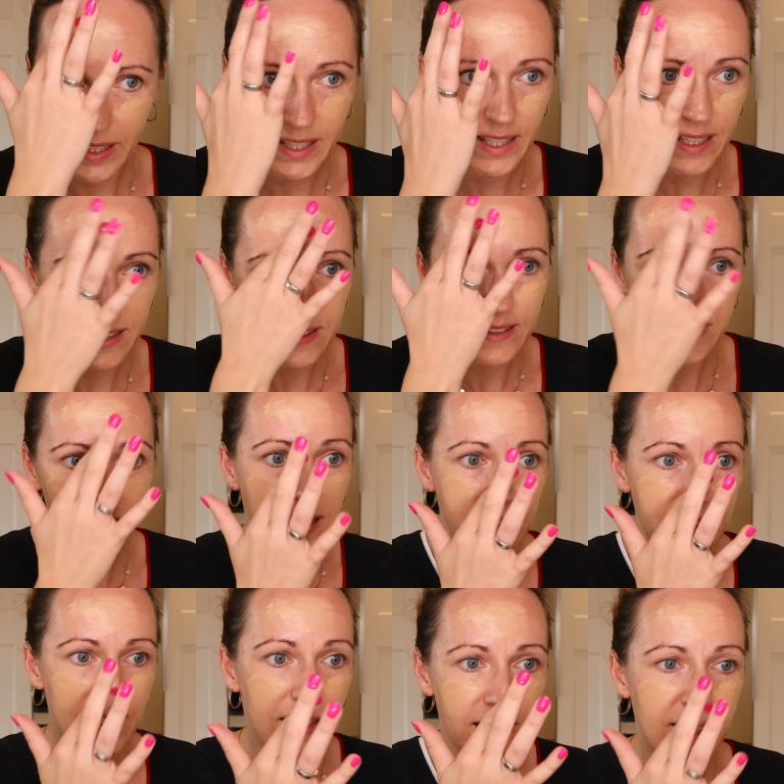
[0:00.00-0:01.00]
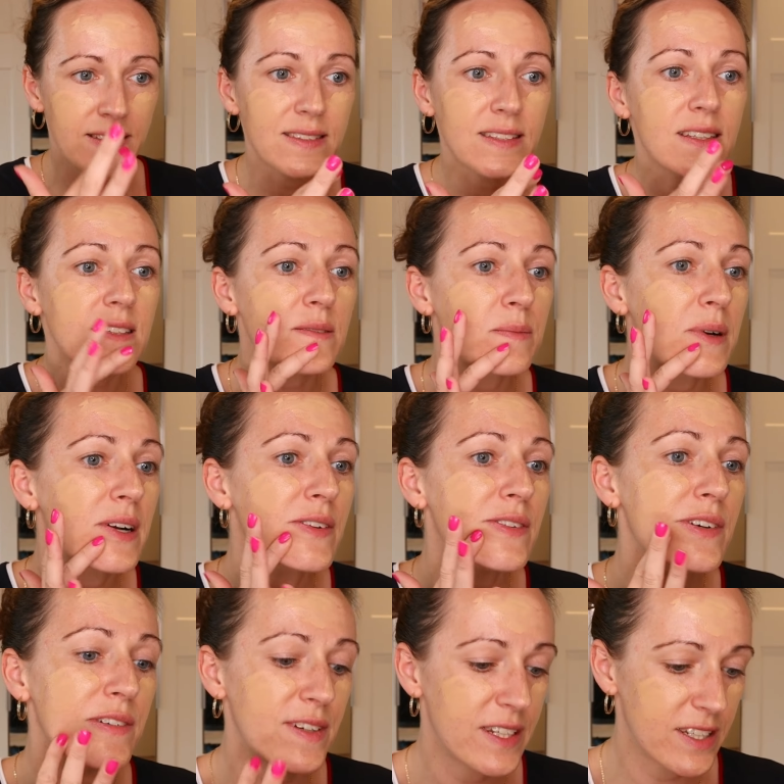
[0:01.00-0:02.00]
Ich hatte sie erst ein einziges Mal
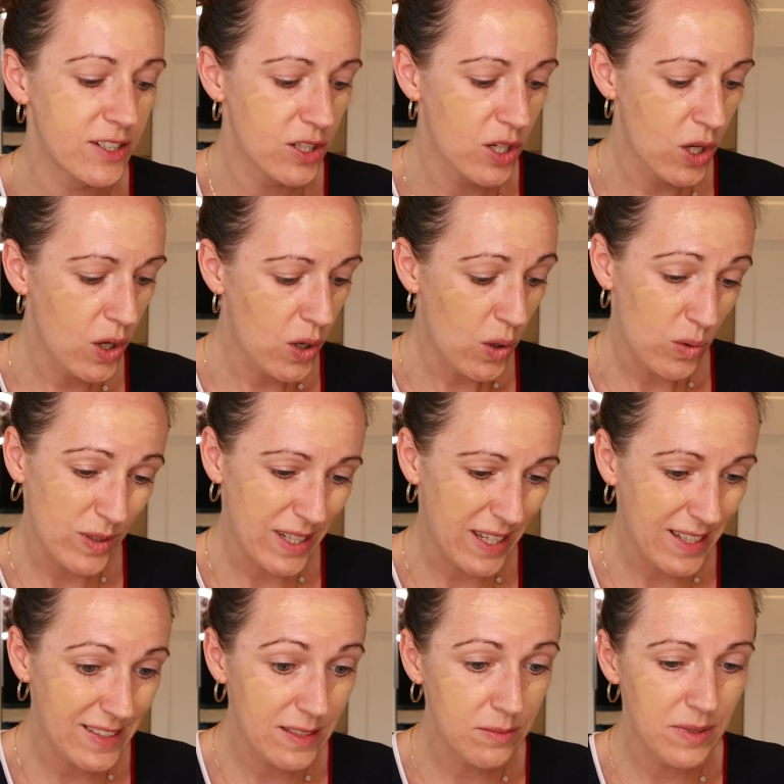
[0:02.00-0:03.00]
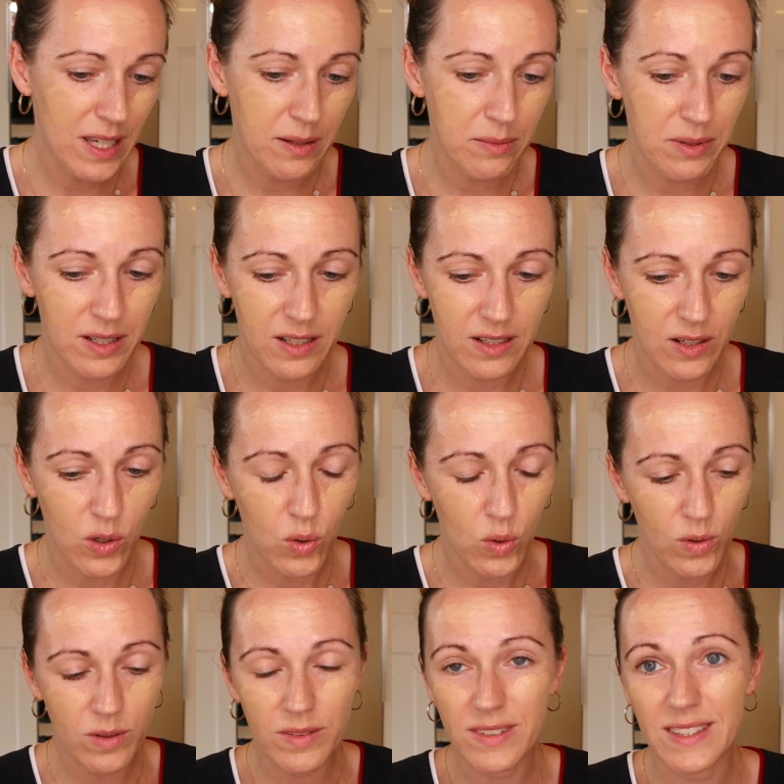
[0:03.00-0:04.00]
verwendet und da hat sie mir aber
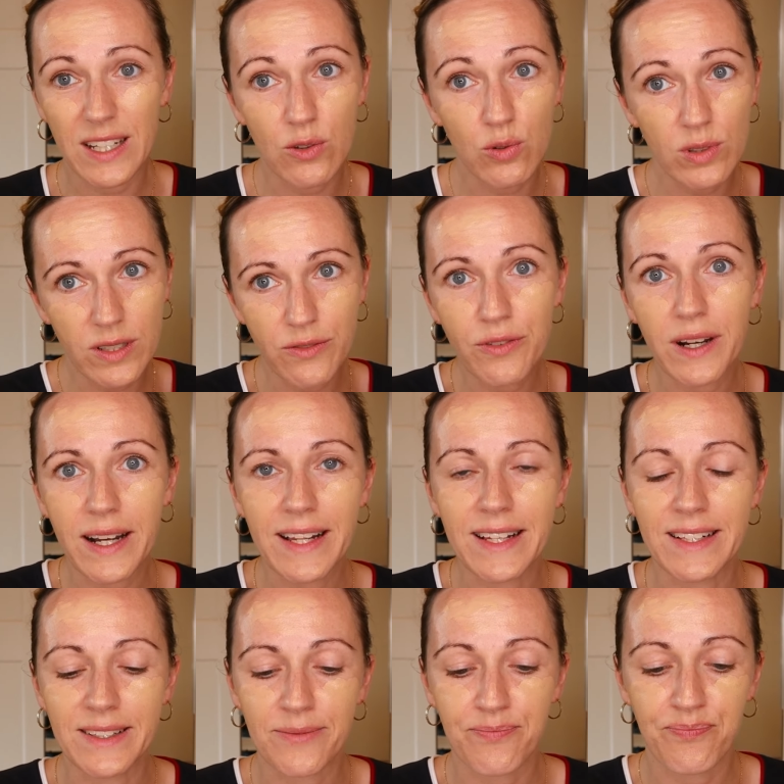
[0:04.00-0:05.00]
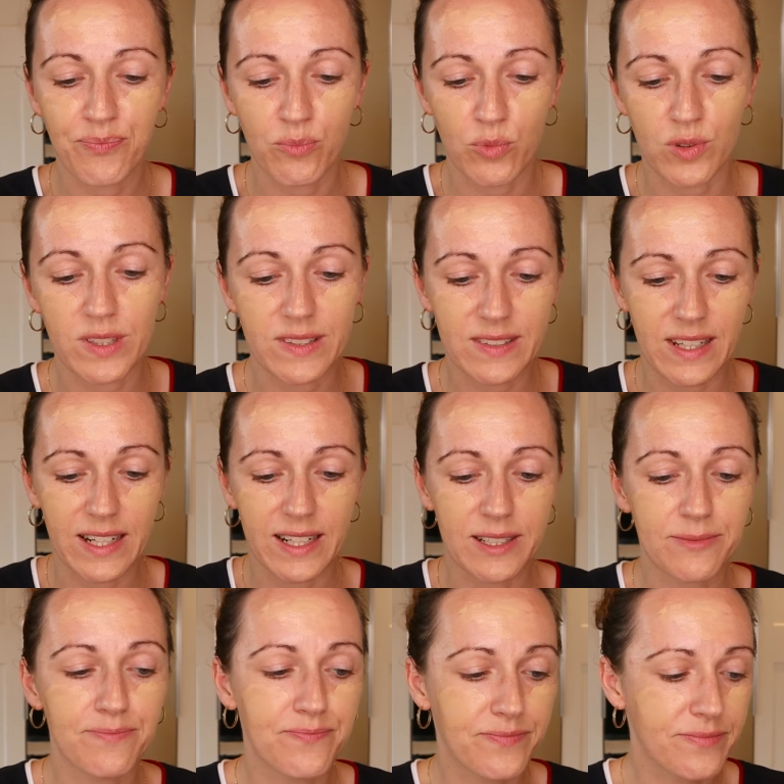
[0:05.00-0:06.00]
auch sehr gut gefallen, muss ich
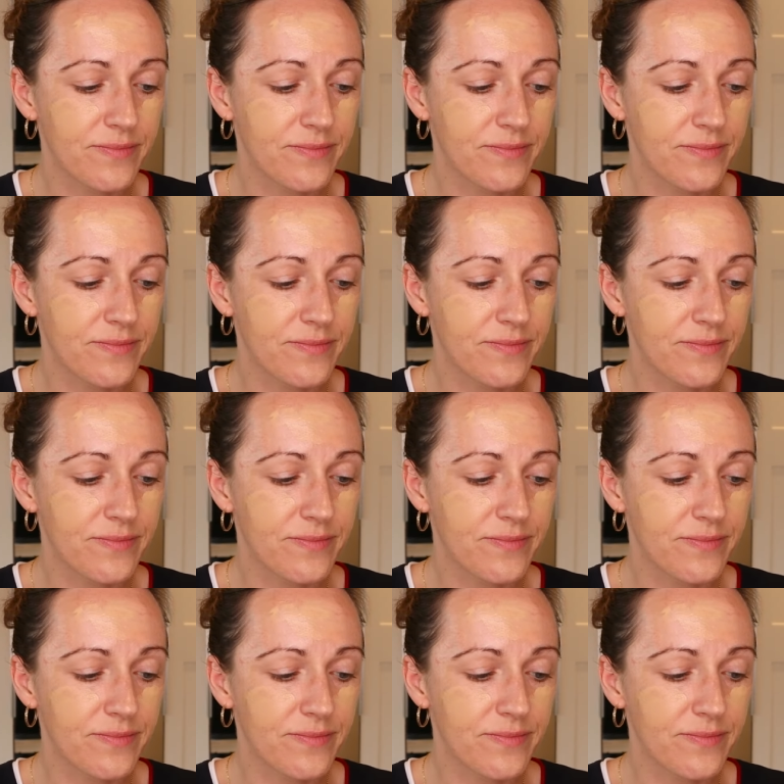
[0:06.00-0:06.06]
sagen.